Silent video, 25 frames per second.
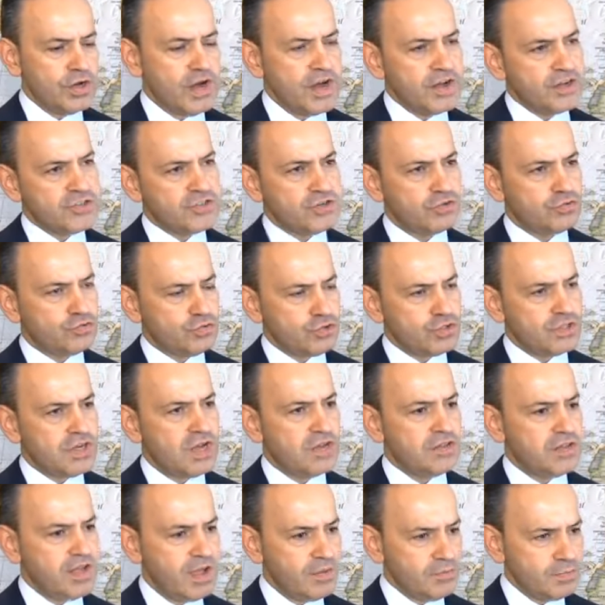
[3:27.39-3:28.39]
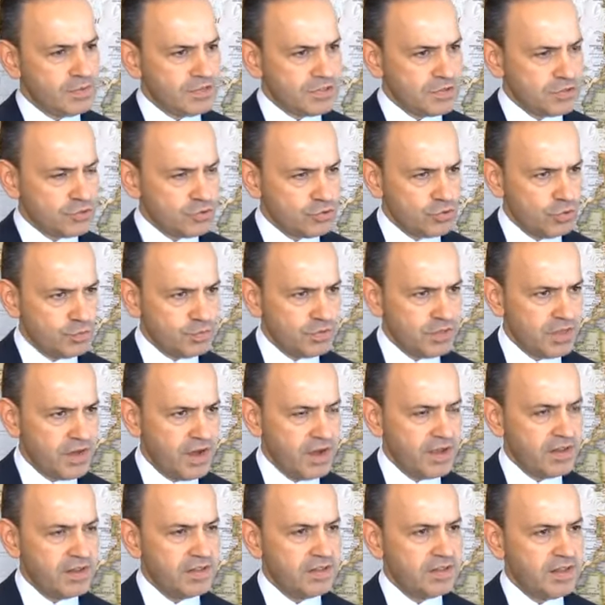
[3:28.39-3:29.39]
ayrıca TÜSİAD hem Business Europe
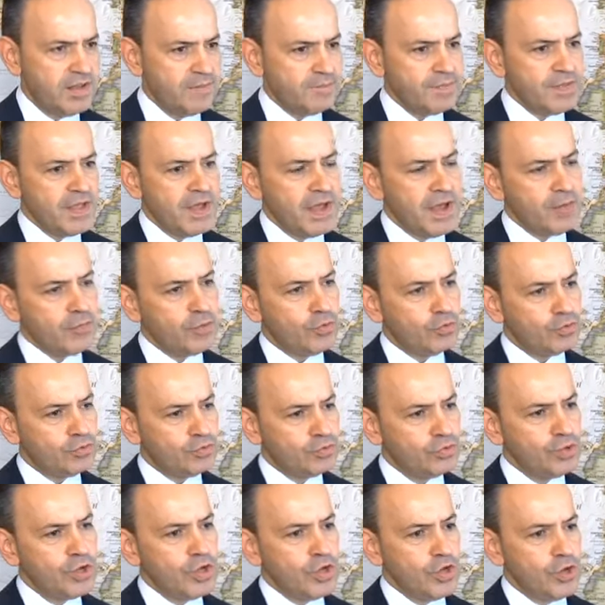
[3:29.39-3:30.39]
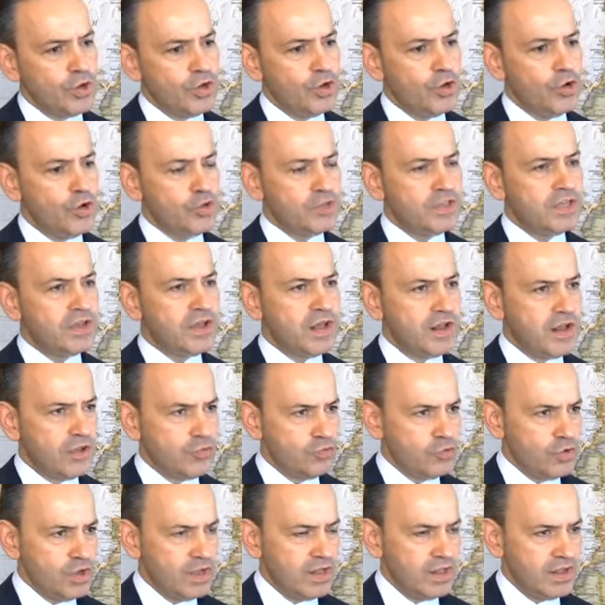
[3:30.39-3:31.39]
dahilinde hem onun önde
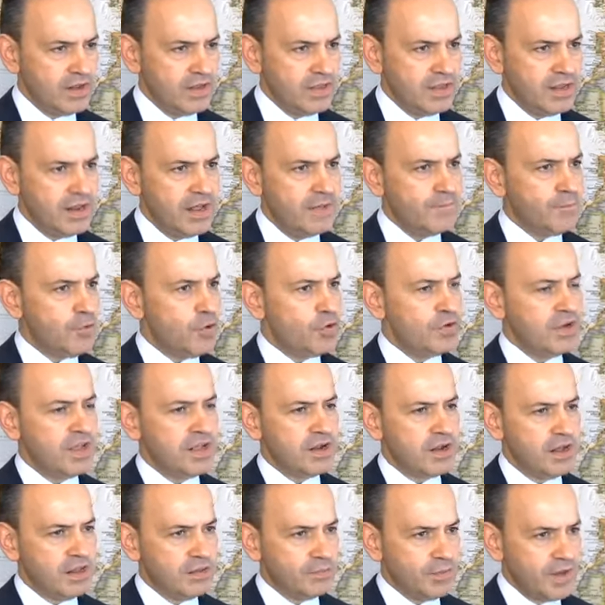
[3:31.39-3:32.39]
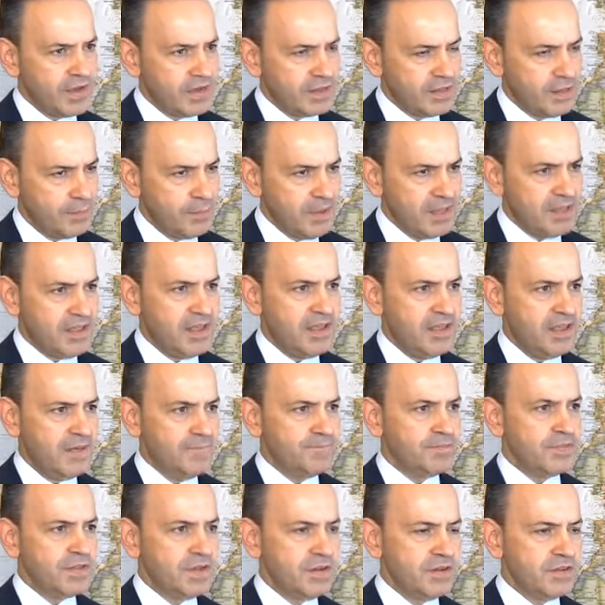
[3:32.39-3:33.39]
gelen üyeleriyle örneğin Almanya'da
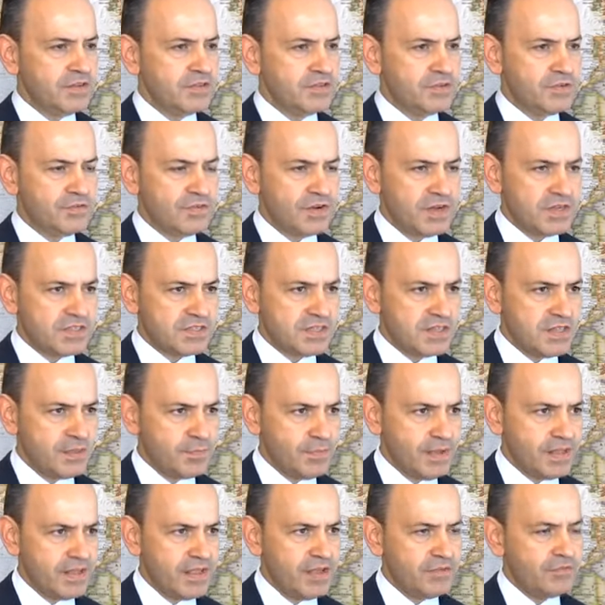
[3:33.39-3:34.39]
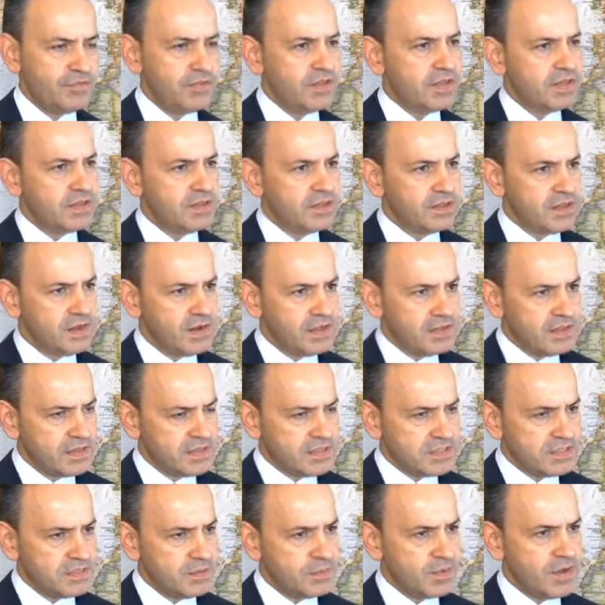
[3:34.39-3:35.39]
BDI, işte Fransa'da MEDEF,
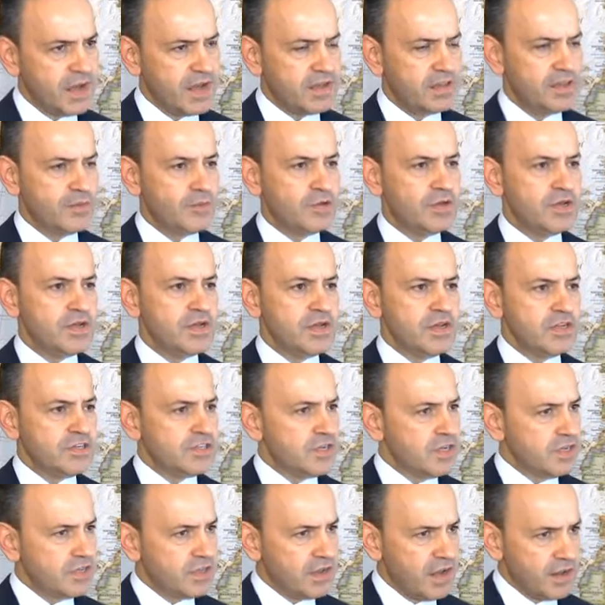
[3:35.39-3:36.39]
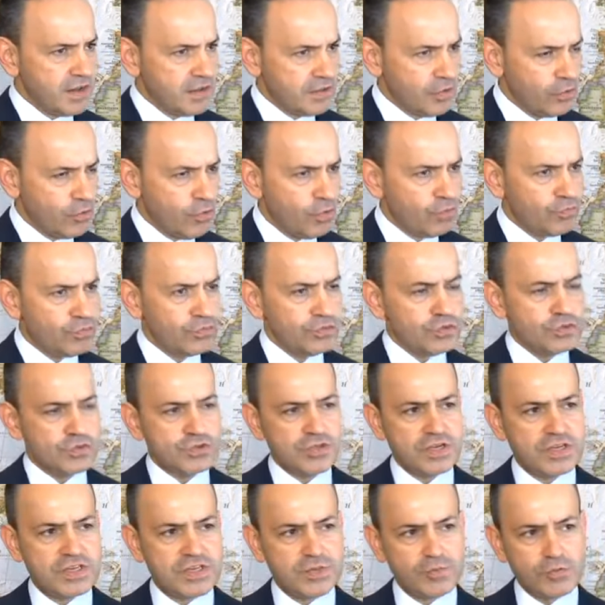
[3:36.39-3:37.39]
İngiltere'de CBI gibi işte İtalya'da
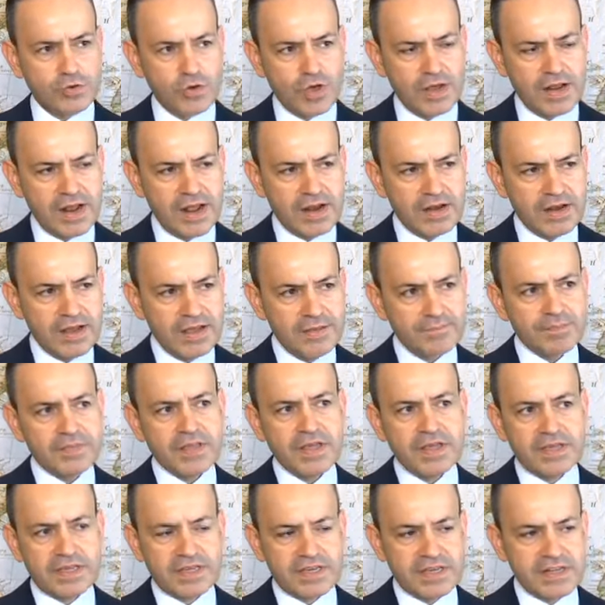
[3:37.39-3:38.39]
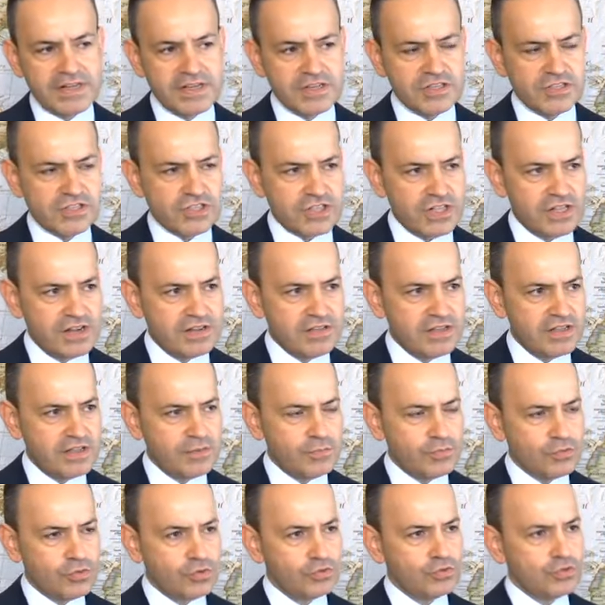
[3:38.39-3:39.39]
Confindustria gibi üyelerle ikili ilişkilerinde
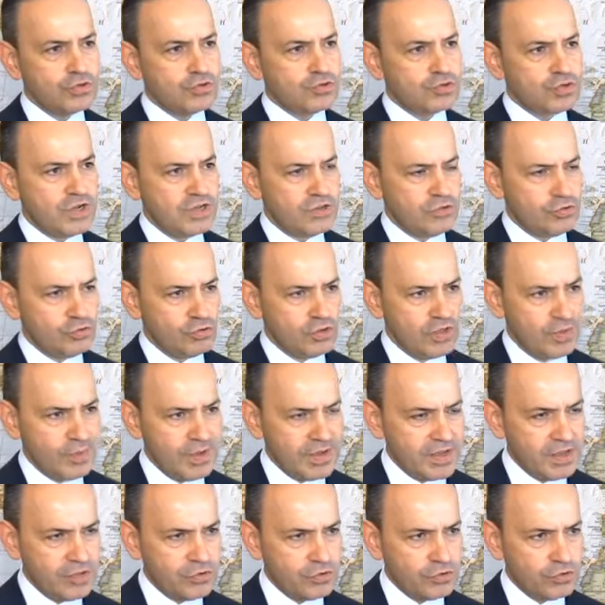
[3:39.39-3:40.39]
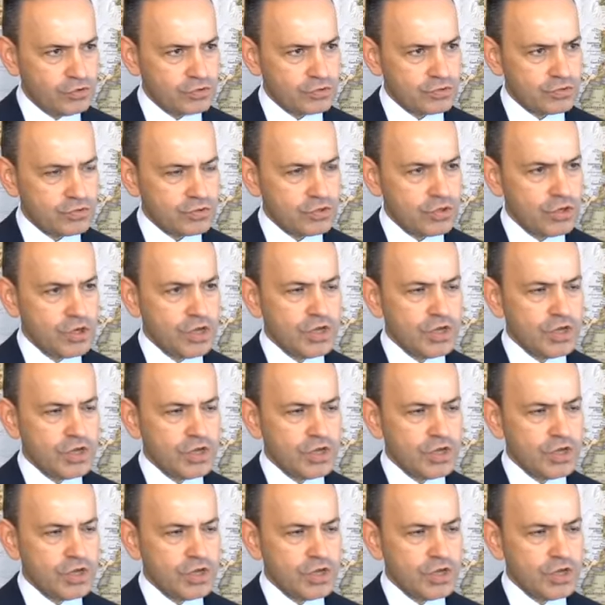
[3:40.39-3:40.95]
de bu konuyu konuyu sürekli gündeme getiriyoruz.